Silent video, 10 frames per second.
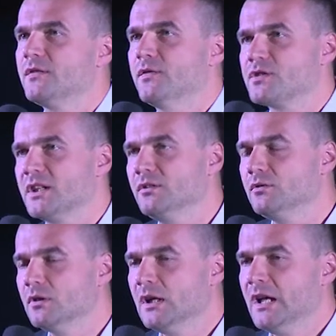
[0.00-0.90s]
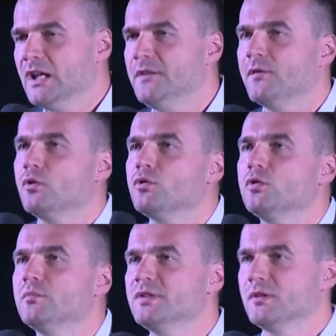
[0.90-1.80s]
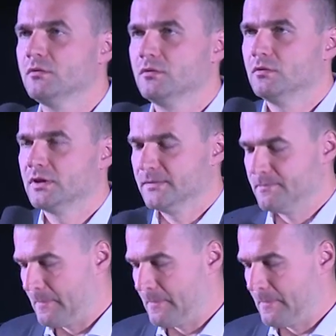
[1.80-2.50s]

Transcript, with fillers: w tworzeniu i w konsumpcji kultury.